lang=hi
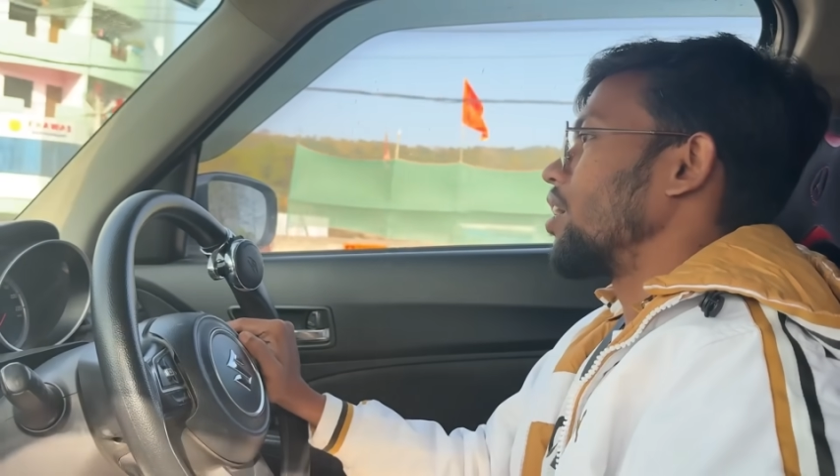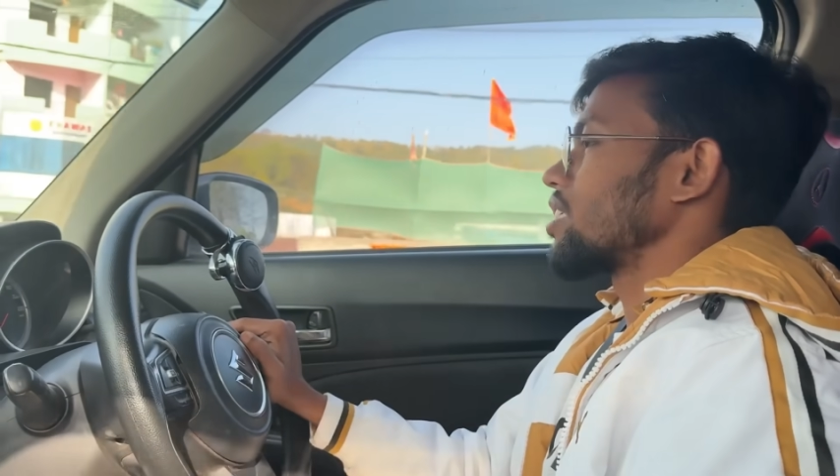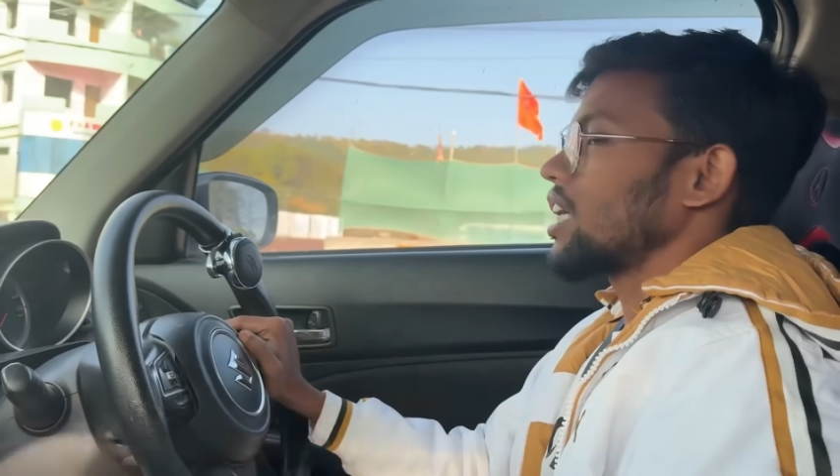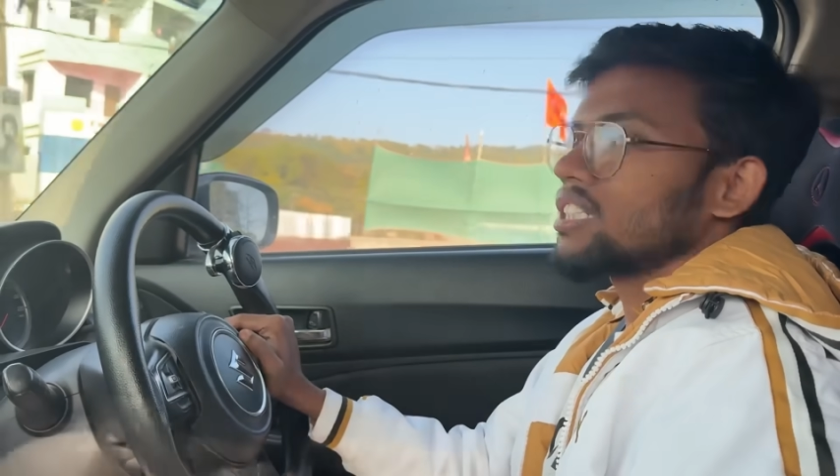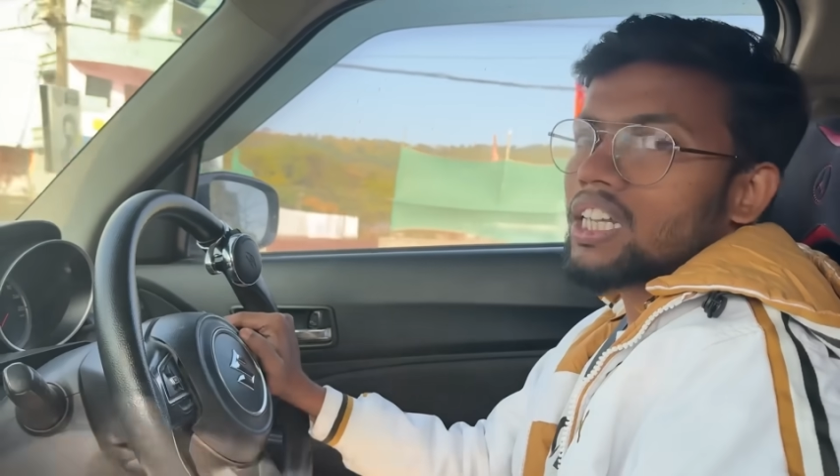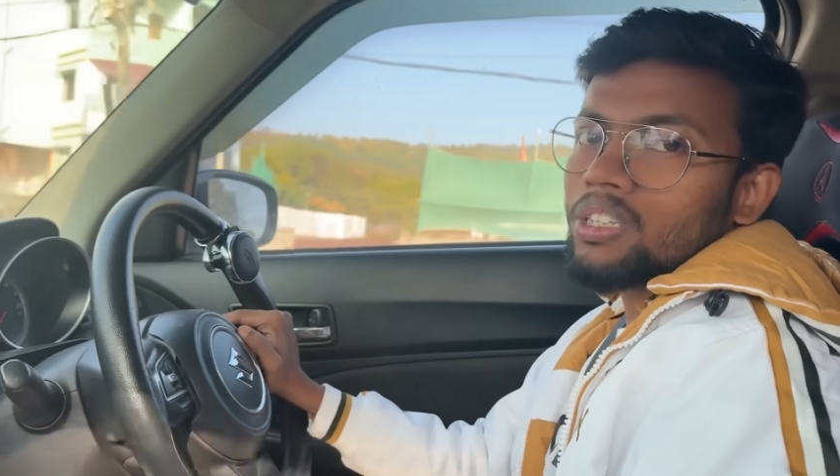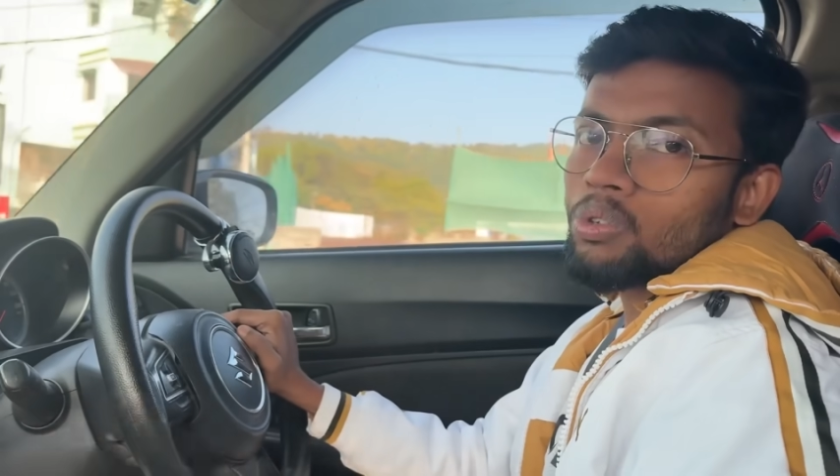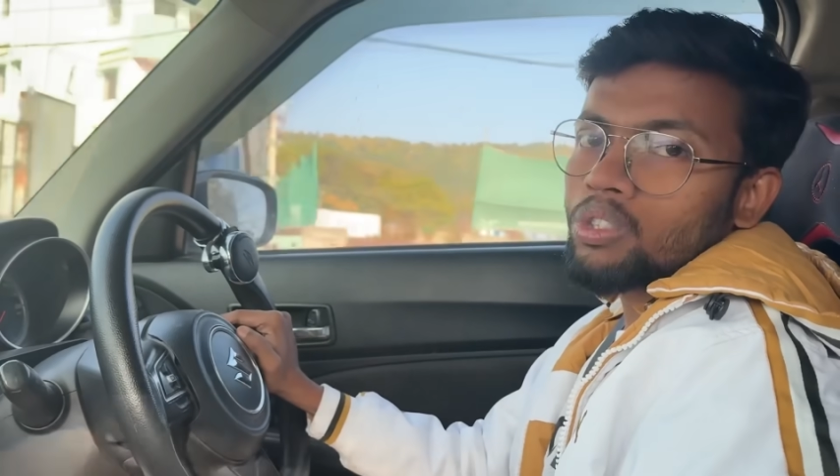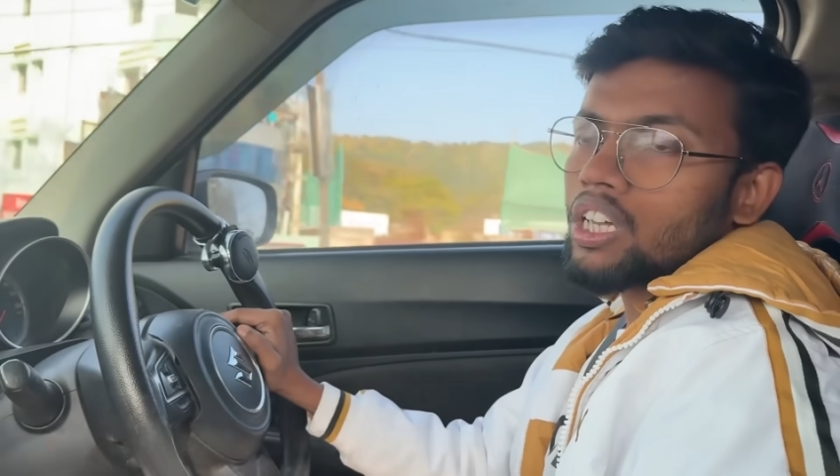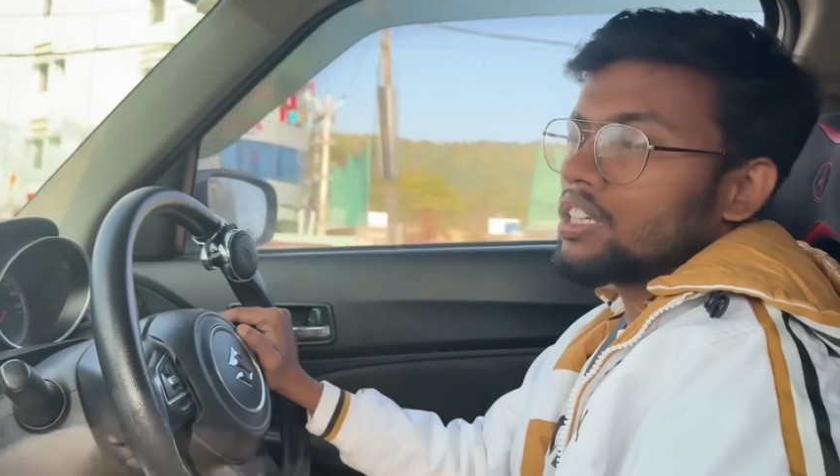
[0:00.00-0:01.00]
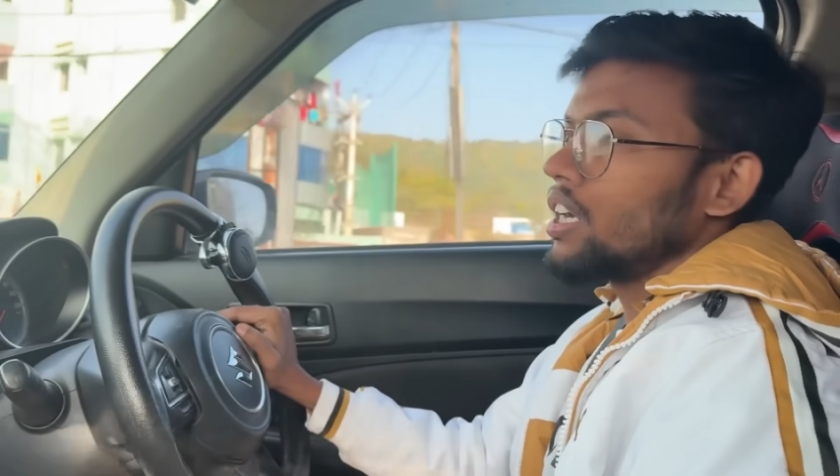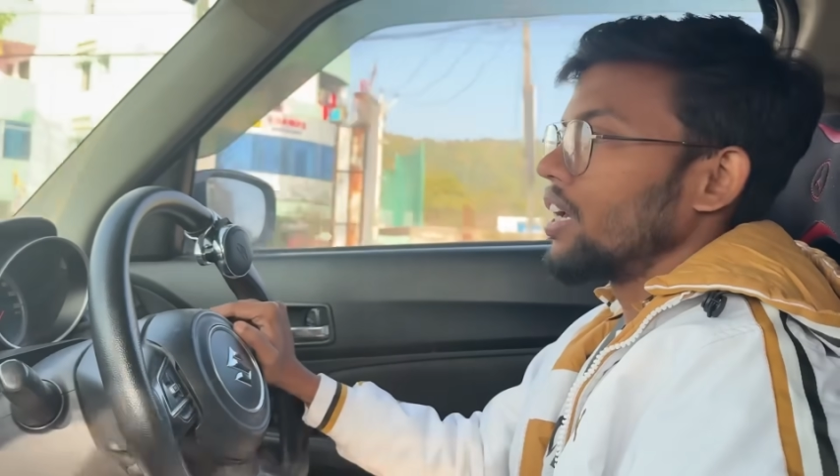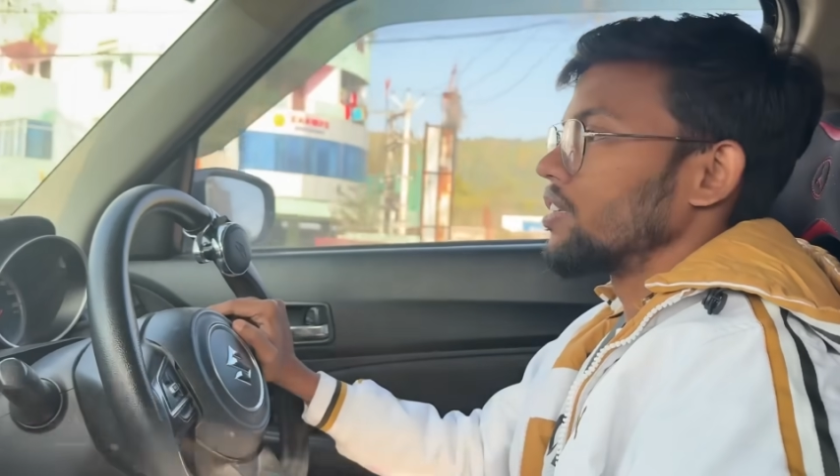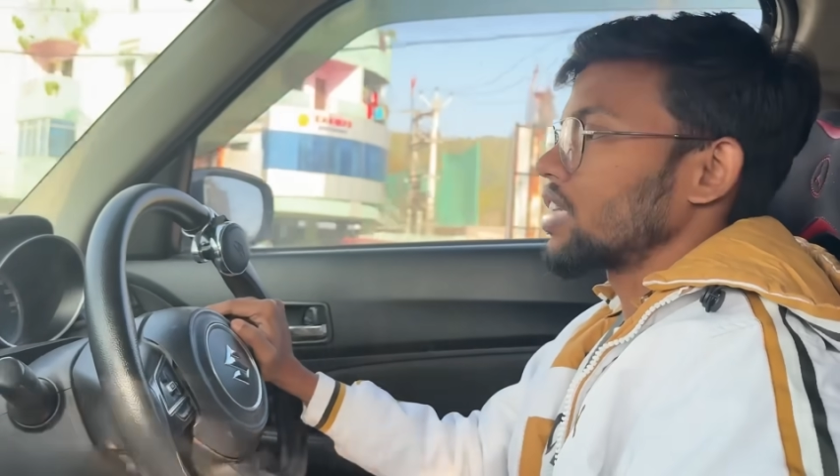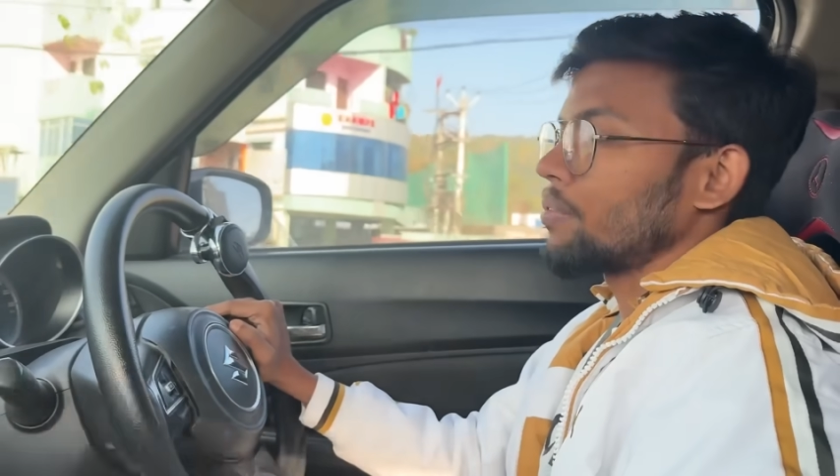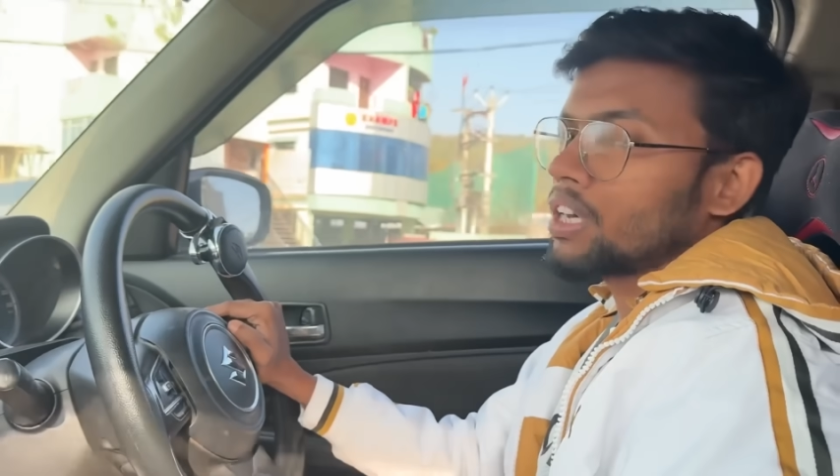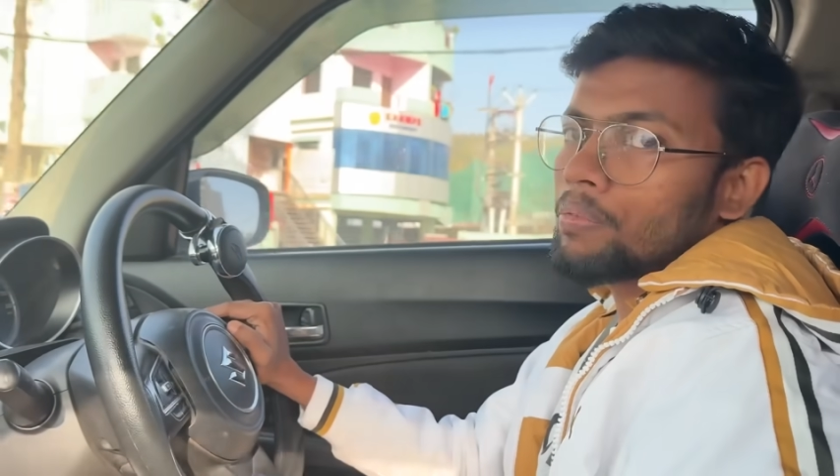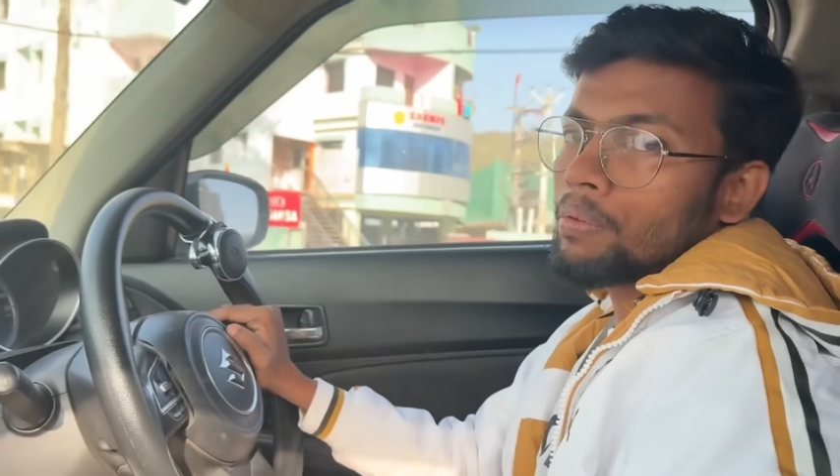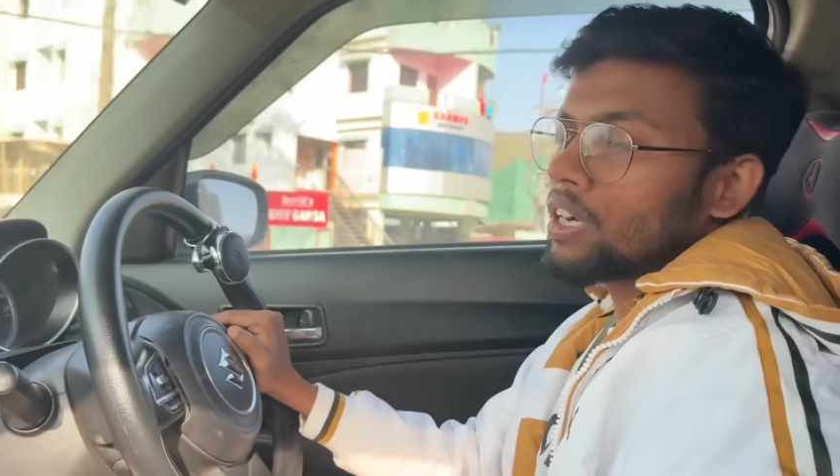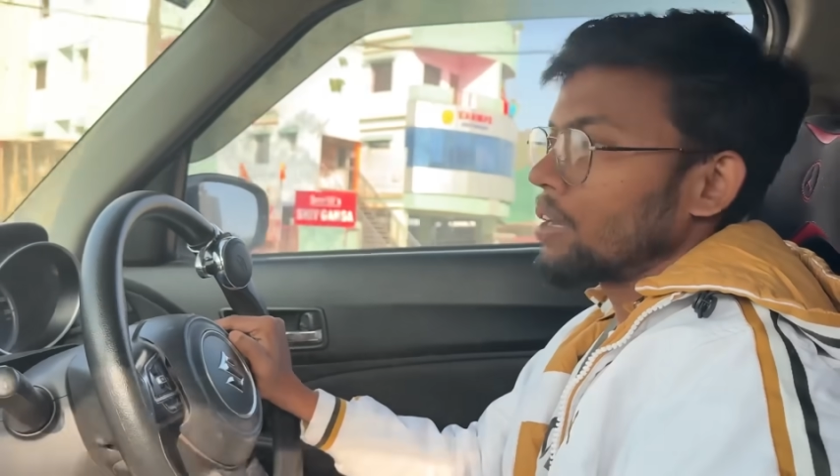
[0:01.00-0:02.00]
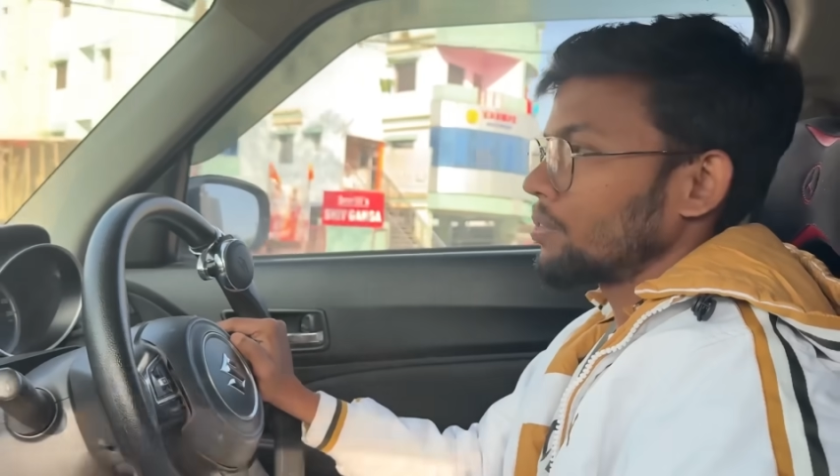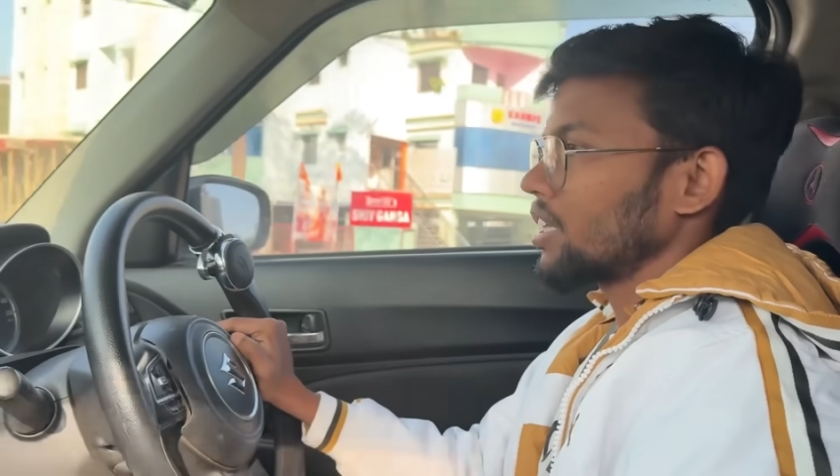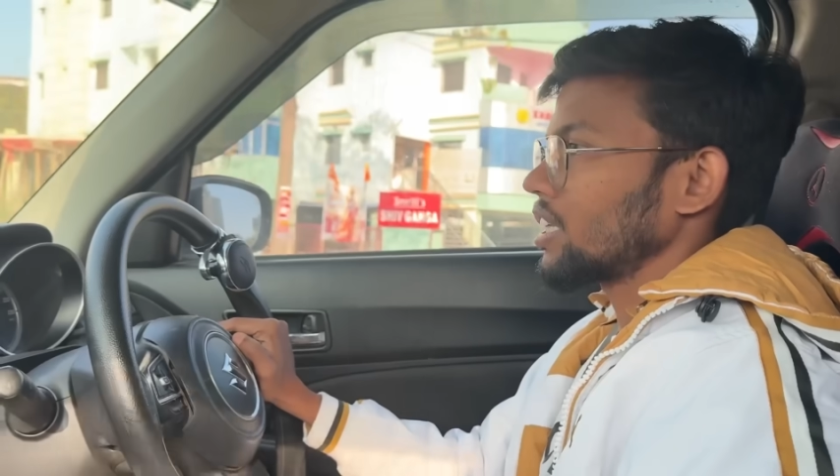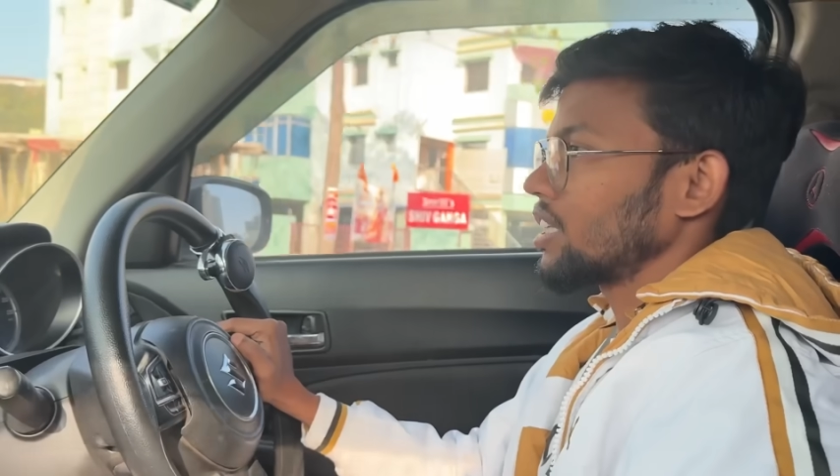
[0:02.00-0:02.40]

साथ साथ ये साइबर कैफे में काम करता